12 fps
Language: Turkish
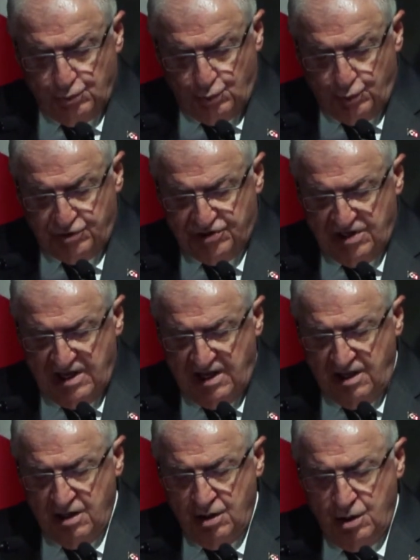
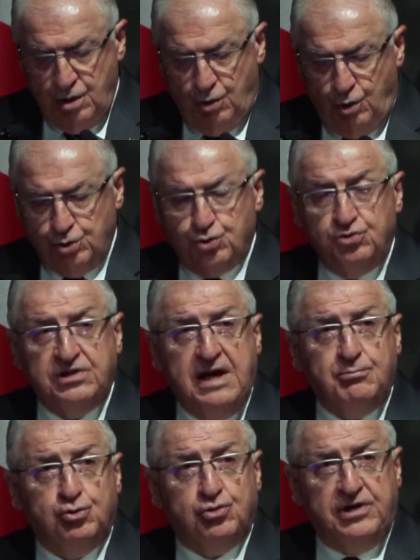Türkiye o
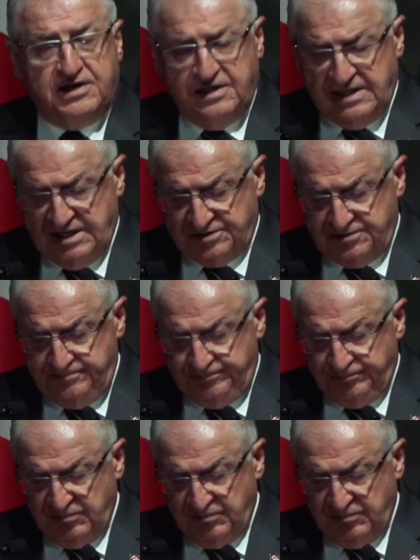günden bugüne kadar